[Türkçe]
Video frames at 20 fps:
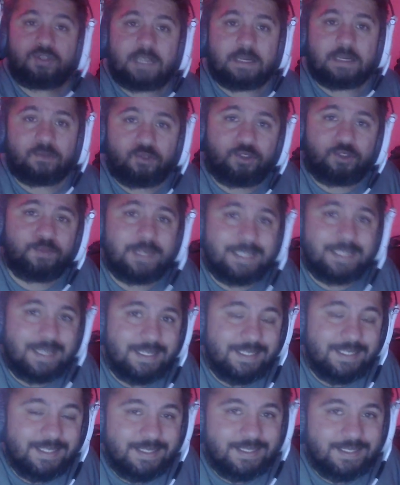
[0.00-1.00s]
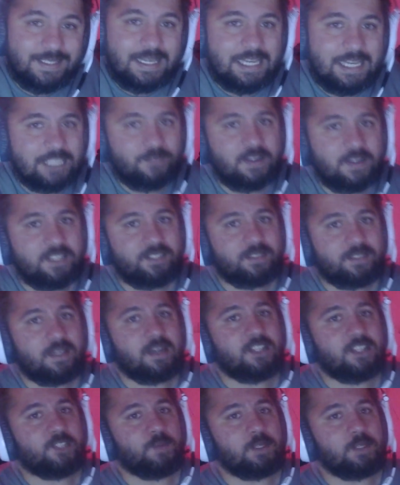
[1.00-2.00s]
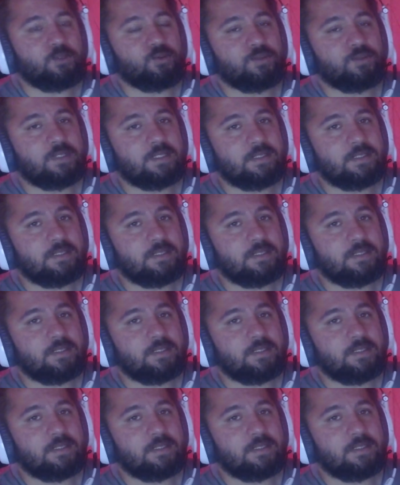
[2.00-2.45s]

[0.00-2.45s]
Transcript: tüm enerjinizi Adventure'da harcamak zorundasınız.